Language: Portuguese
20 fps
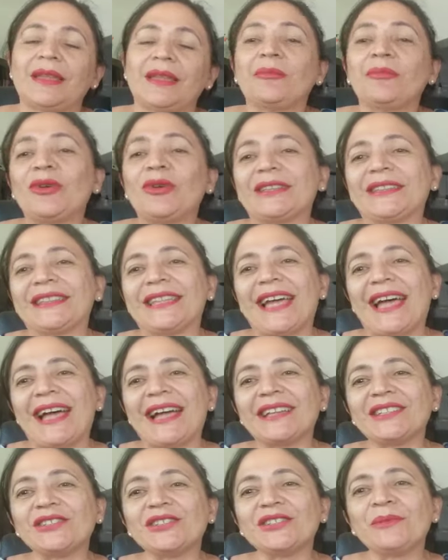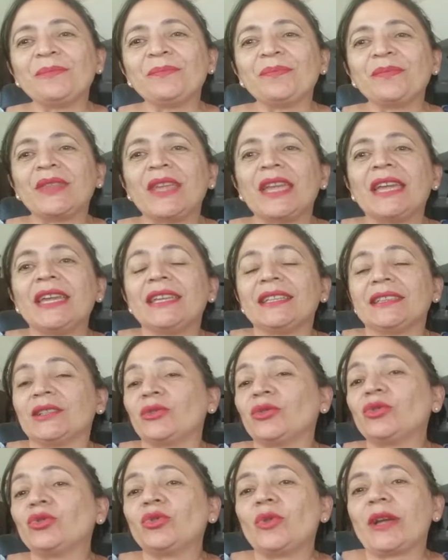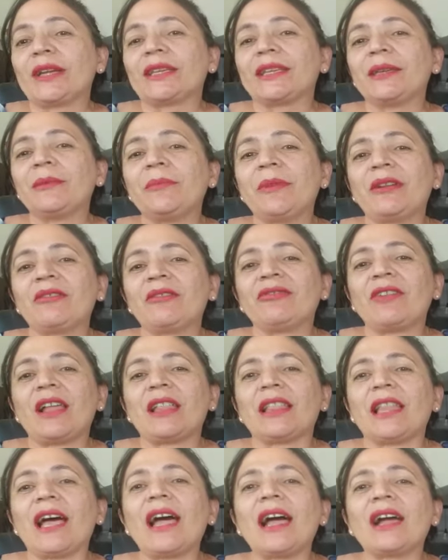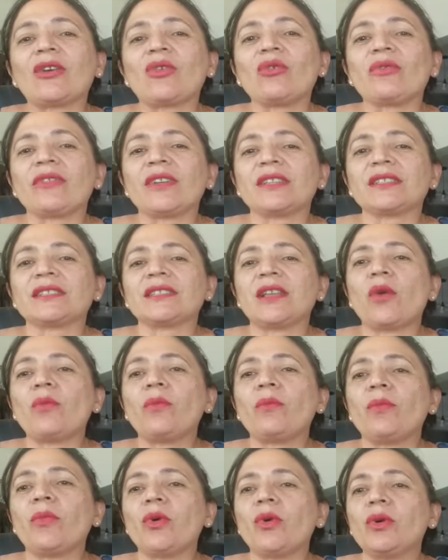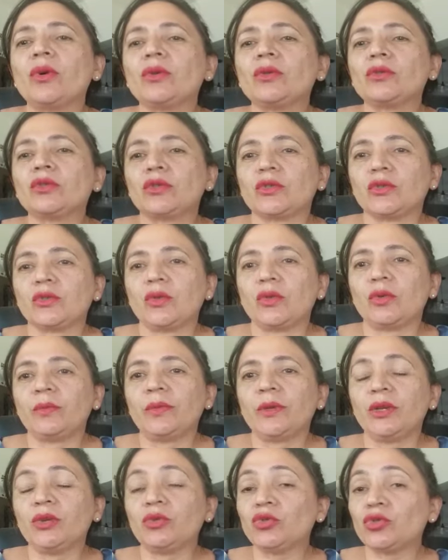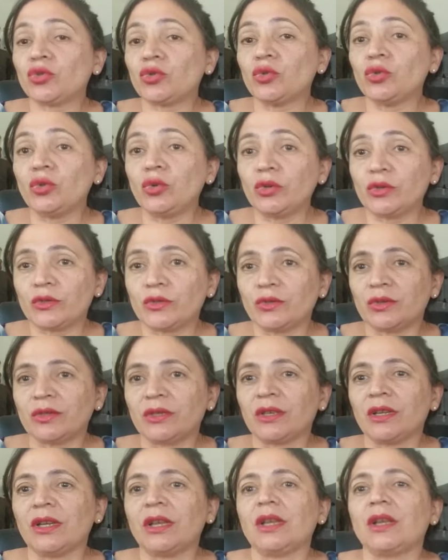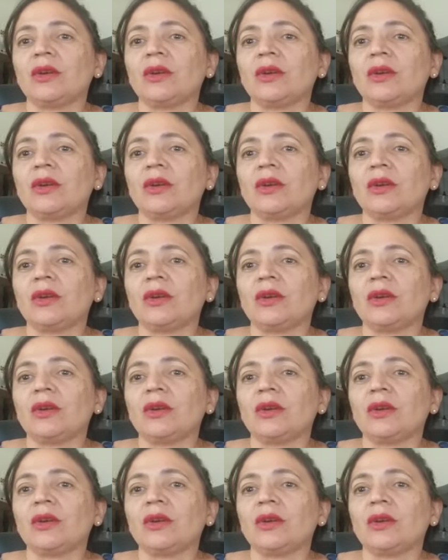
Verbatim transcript: boa tarde. Então, eu estou aqui para falar, conversar um pouco sobre os cursos,